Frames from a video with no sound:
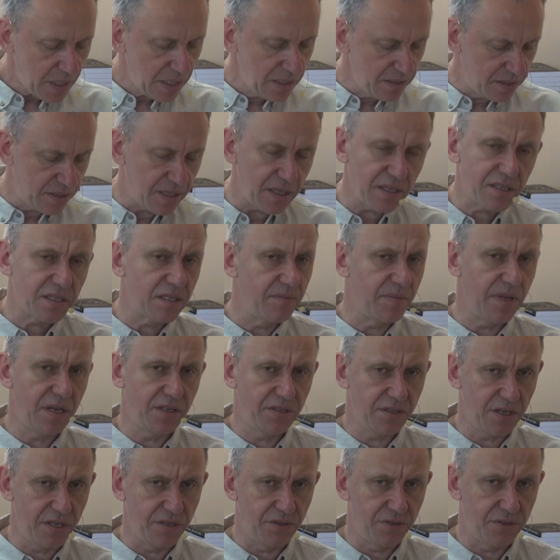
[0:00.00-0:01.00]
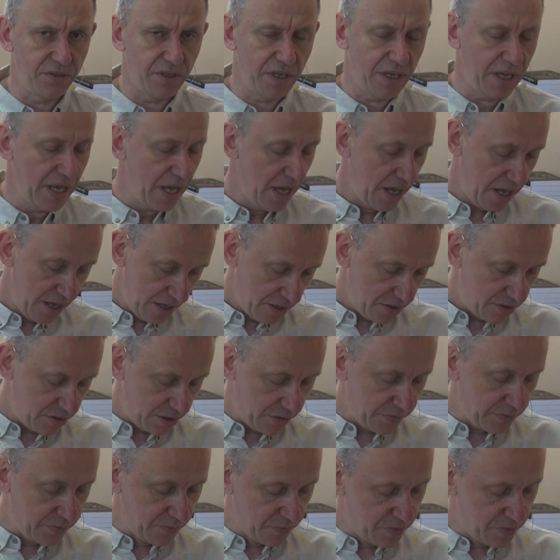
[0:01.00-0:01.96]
i sercem najczęściej, czyli w